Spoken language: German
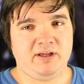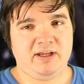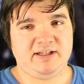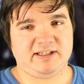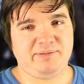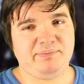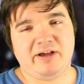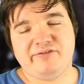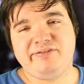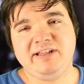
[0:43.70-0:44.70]
Da gibt
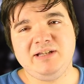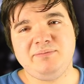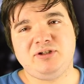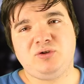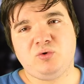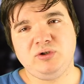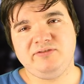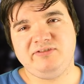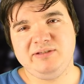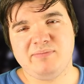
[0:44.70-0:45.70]
ja viele
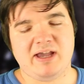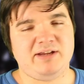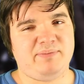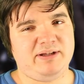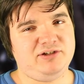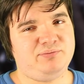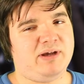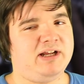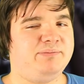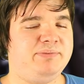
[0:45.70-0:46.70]
Methoden, wie man einen Menschen
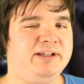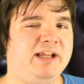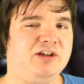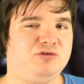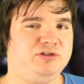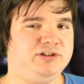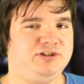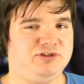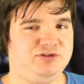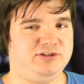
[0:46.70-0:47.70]
mit einer Behinderung
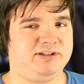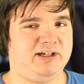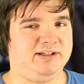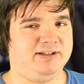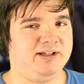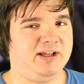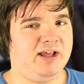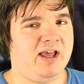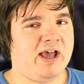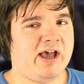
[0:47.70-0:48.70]
unterstützen kann.
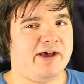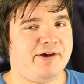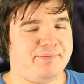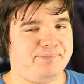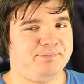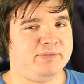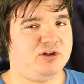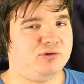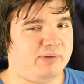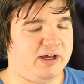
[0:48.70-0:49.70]
Ähm,
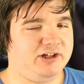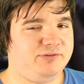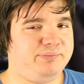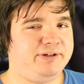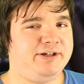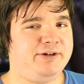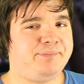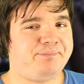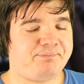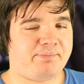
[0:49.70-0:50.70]
zum Beispiel,
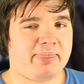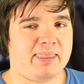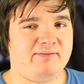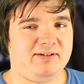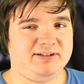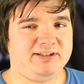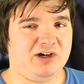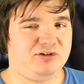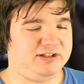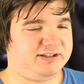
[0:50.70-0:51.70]
was ja
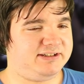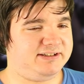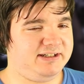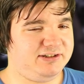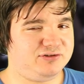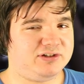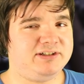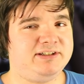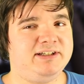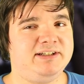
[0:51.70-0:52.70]
auch das Gesetz sogar
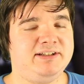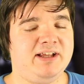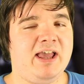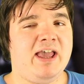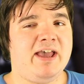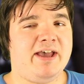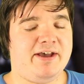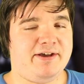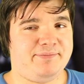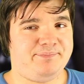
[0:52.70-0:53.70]
steht,
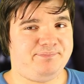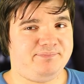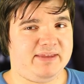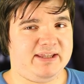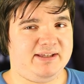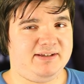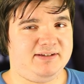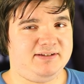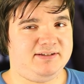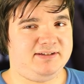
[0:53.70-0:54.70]
ähm,
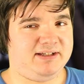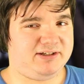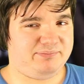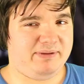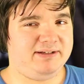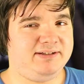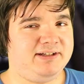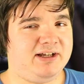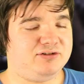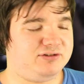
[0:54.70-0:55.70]
dass
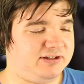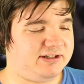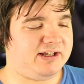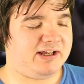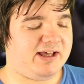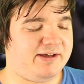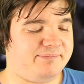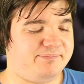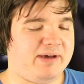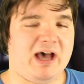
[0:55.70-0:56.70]
Menschen, also das
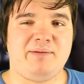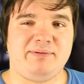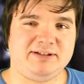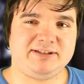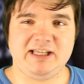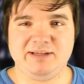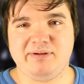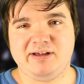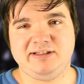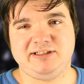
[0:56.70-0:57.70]
ähm,
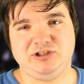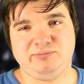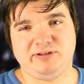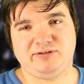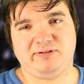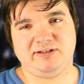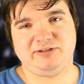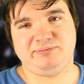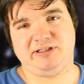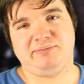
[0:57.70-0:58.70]
Arbeitsgeber, die über
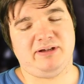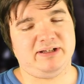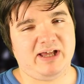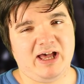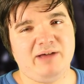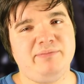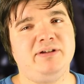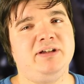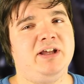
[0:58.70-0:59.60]
20 Mitarbeiter haben,